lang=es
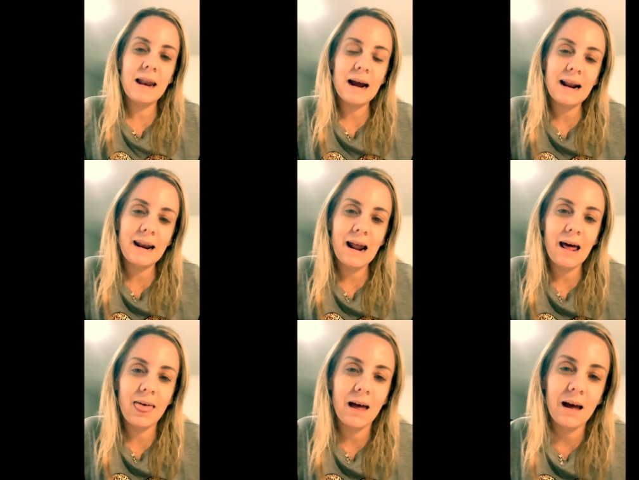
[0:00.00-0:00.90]
la
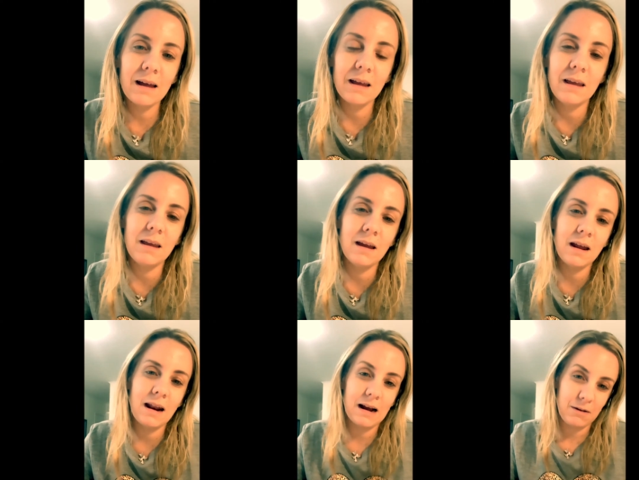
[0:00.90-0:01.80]
granada y eh,
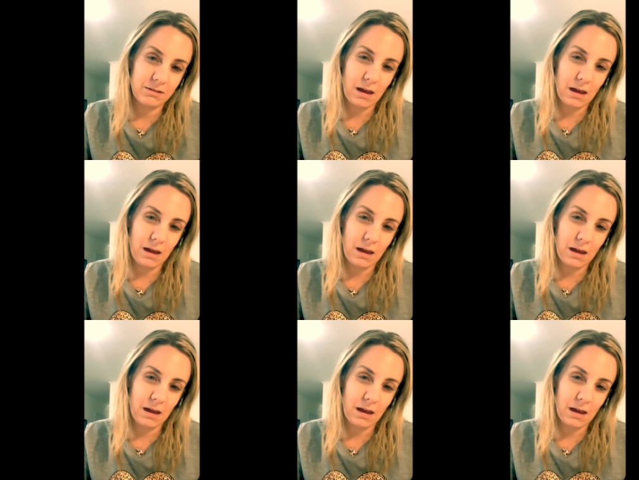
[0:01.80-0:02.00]
la cabeza